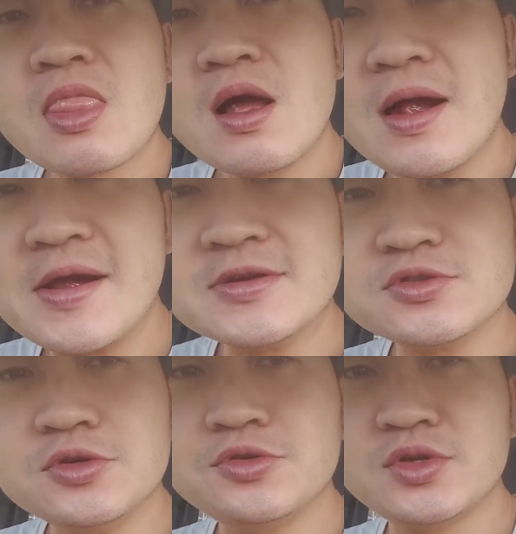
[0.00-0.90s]
哎，
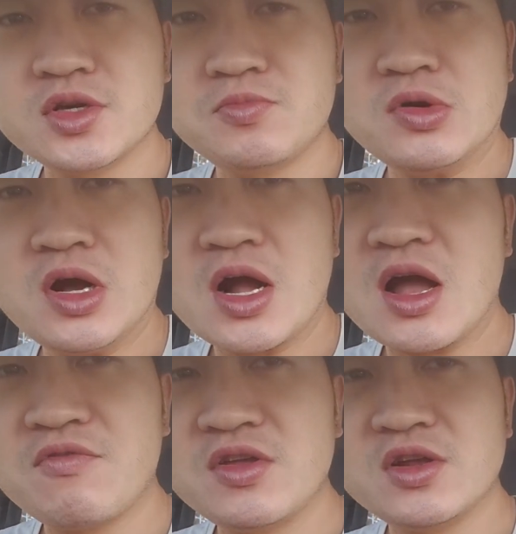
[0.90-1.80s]
对于一个不喝
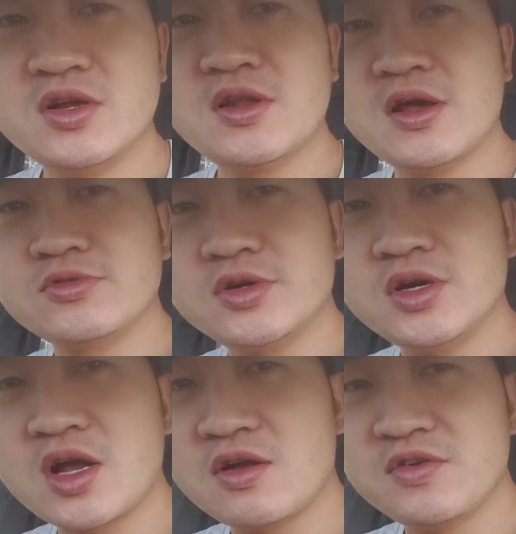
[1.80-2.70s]
咖啡的人来说，
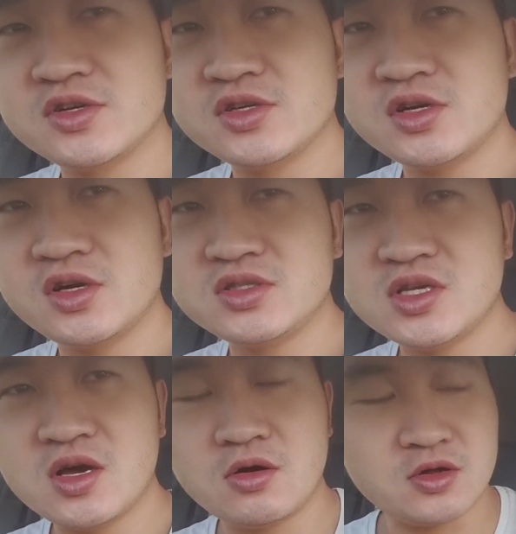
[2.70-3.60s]
喝咖啡是一个很
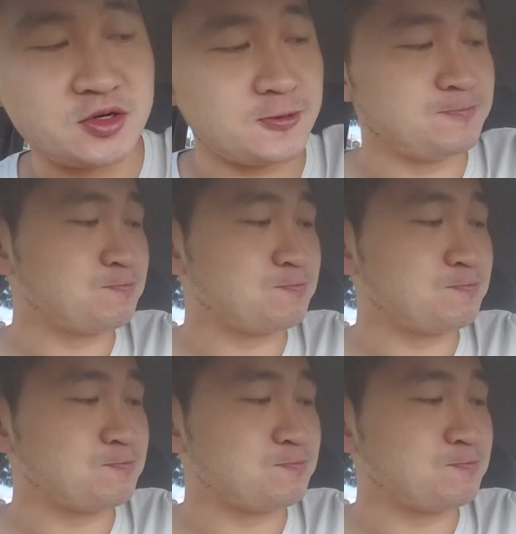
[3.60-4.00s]
煎熬的事儿。